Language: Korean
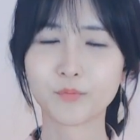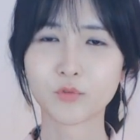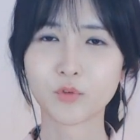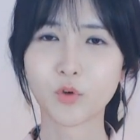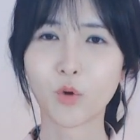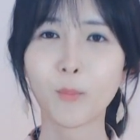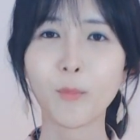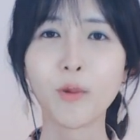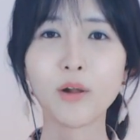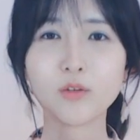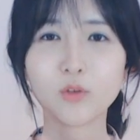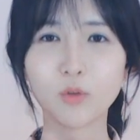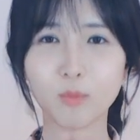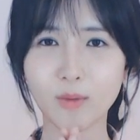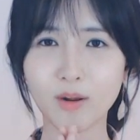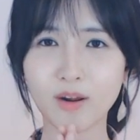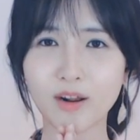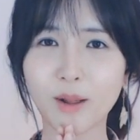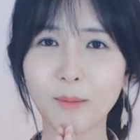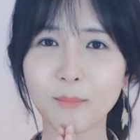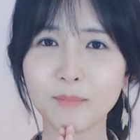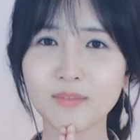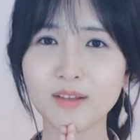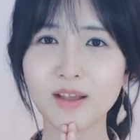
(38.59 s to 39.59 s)
정말
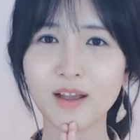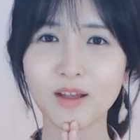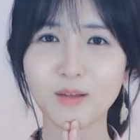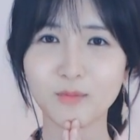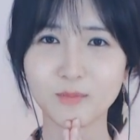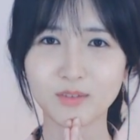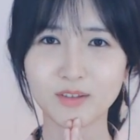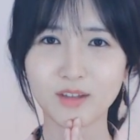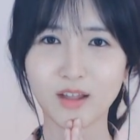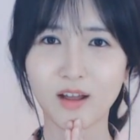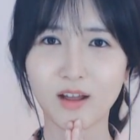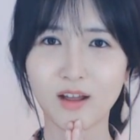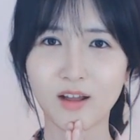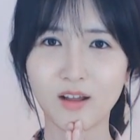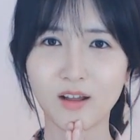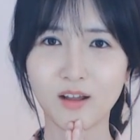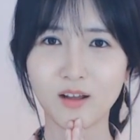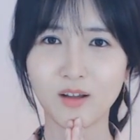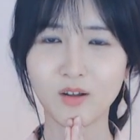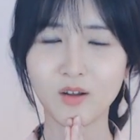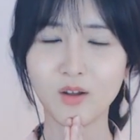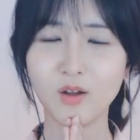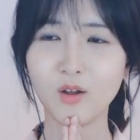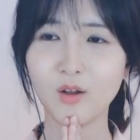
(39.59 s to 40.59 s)
정말
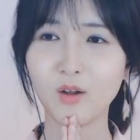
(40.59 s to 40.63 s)
감사합니다.